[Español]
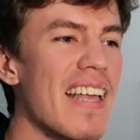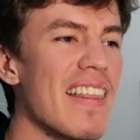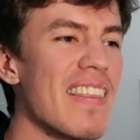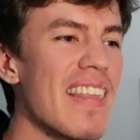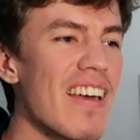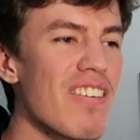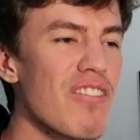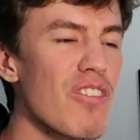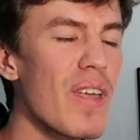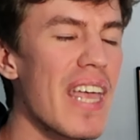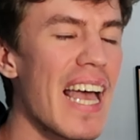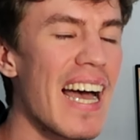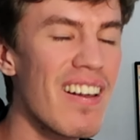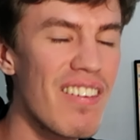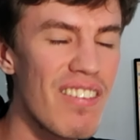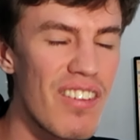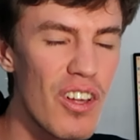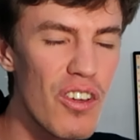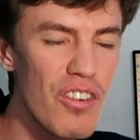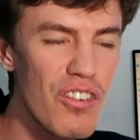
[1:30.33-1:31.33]
ya estoy
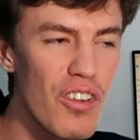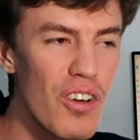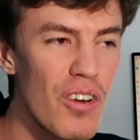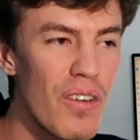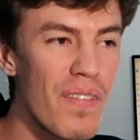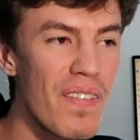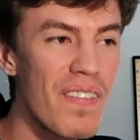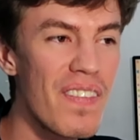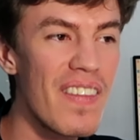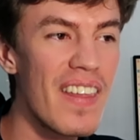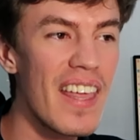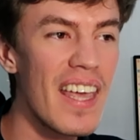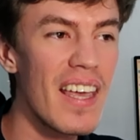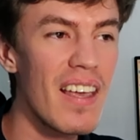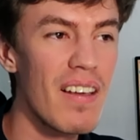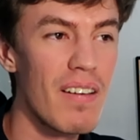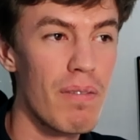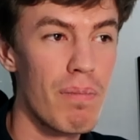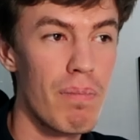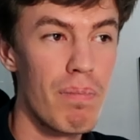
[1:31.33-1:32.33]
ansioso
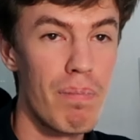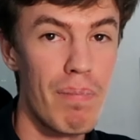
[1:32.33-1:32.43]
de